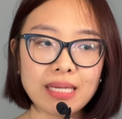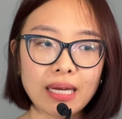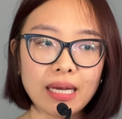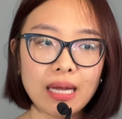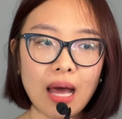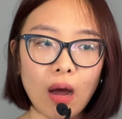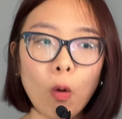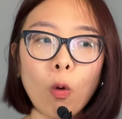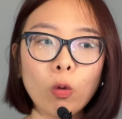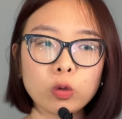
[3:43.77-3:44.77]
và bạn sẽ nghĩ
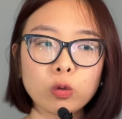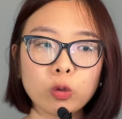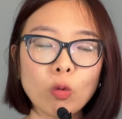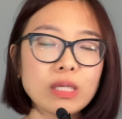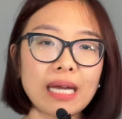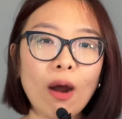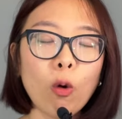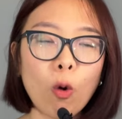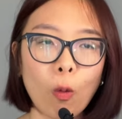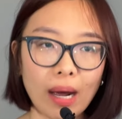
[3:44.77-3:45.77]
là ồ, tôi sẽ
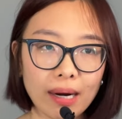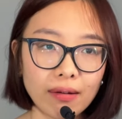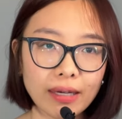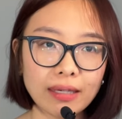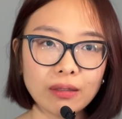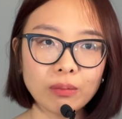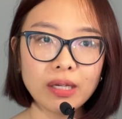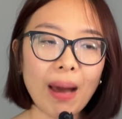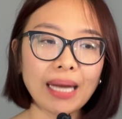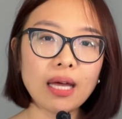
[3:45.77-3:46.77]
đau khổ cả đời.
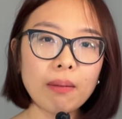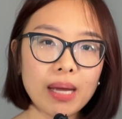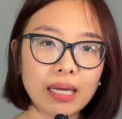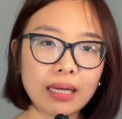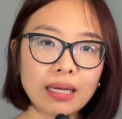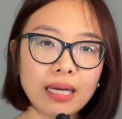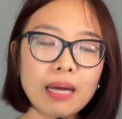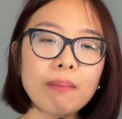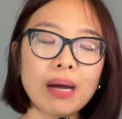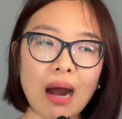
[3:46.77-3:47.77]
Thì bản thân mình
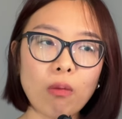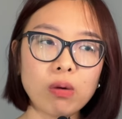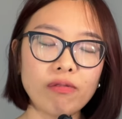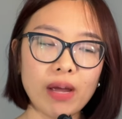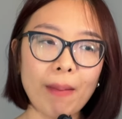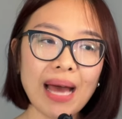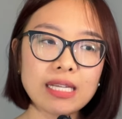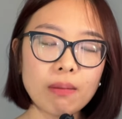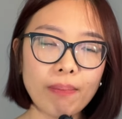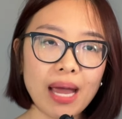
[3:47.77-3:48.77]
khi mà đọc được về
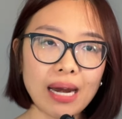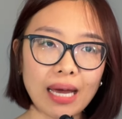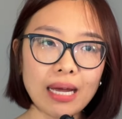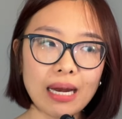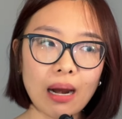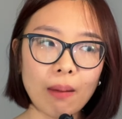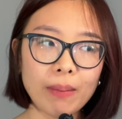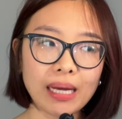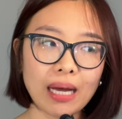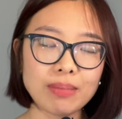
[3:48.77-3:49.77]
3 chữ P này ấy,
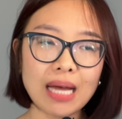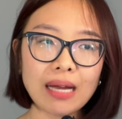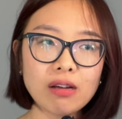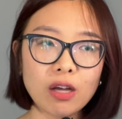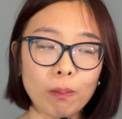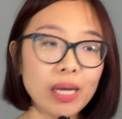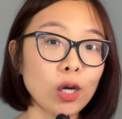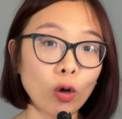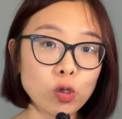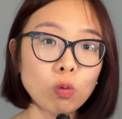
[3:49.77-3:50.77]
là mình cảm giác như kiểu
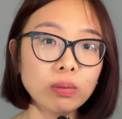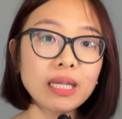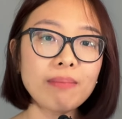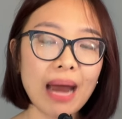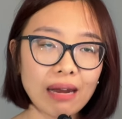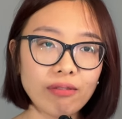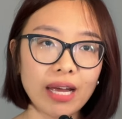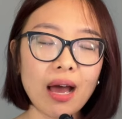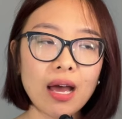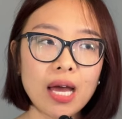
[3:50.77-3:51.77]
bị nói trúng tim
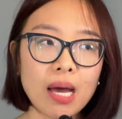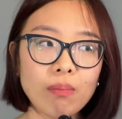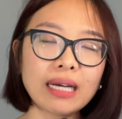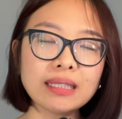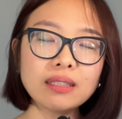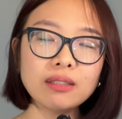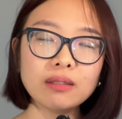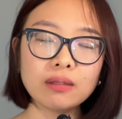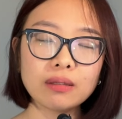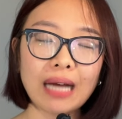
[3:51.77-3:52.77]
đen vậy á. Với cái
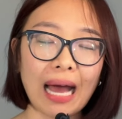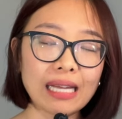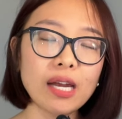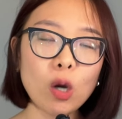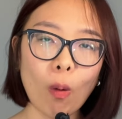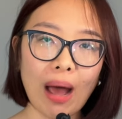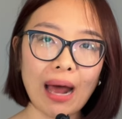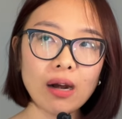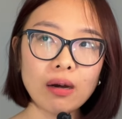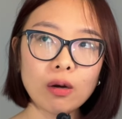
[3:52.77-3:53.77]
sự cá nhân
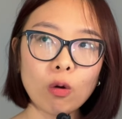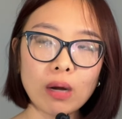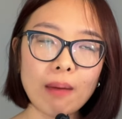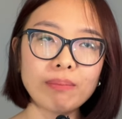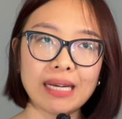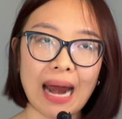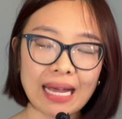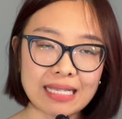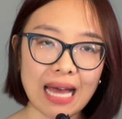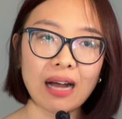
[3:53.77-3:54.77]
hóa lỗi lầm thì
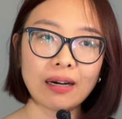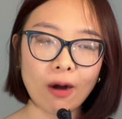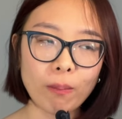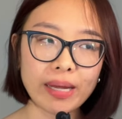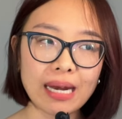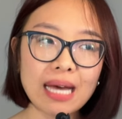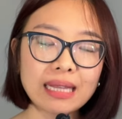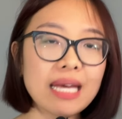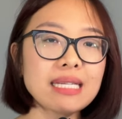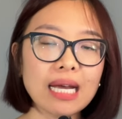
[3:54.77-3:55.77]
đành rằng đồng ý
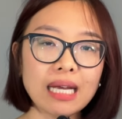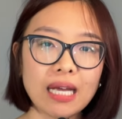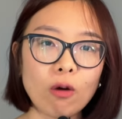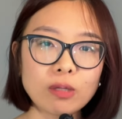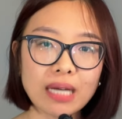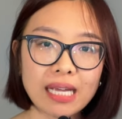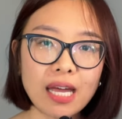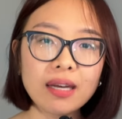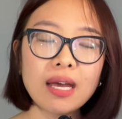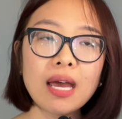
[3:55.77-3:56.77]
là tiên trách kỷ hậu
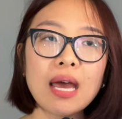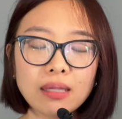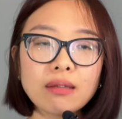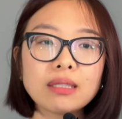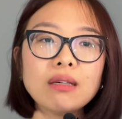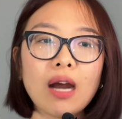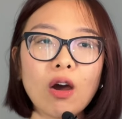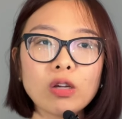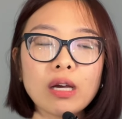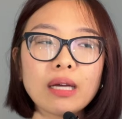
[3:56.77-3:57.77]
trách nhân, nhưng thực sự
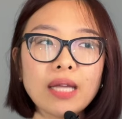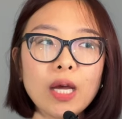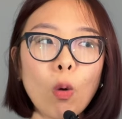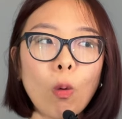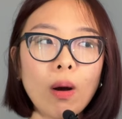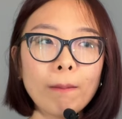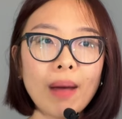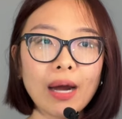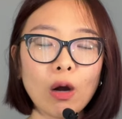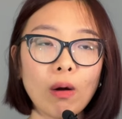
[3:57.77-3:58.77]
là có những cái tình
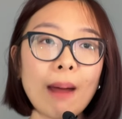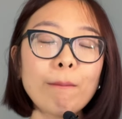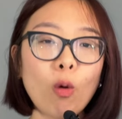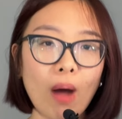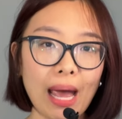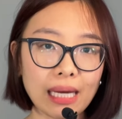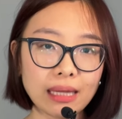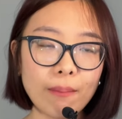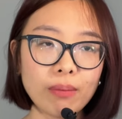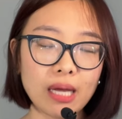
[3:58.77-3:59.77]
huống mà nó nằm ngoài
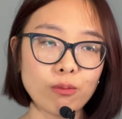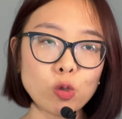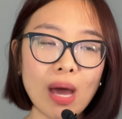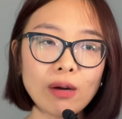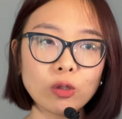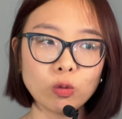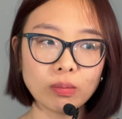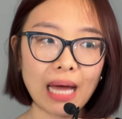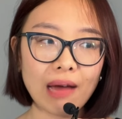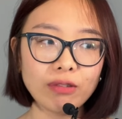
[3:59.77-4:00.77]
cái tầm kiểm soát của
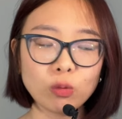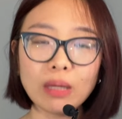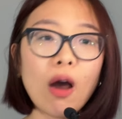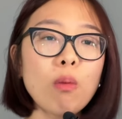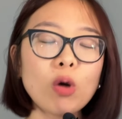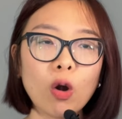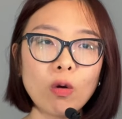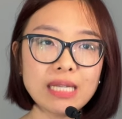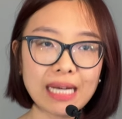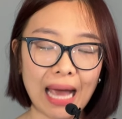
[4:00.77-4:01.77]
chúng ta và chúng ta không có
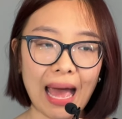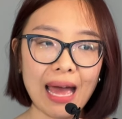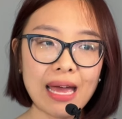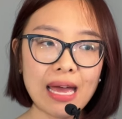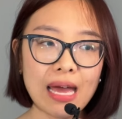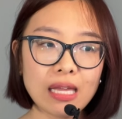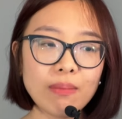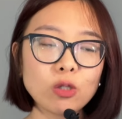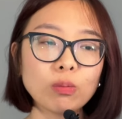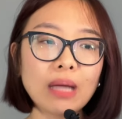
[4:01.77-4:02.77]
lỗi gì cả,
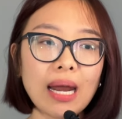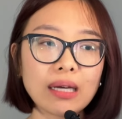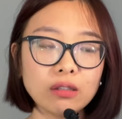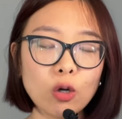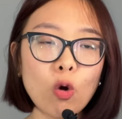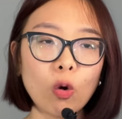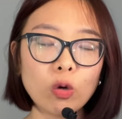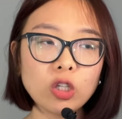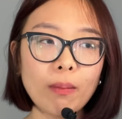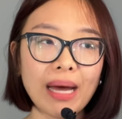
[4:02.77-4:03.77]
nhưng mà chúng ta lại cứ đổ
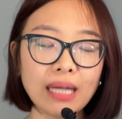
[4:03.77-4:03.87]
lỗi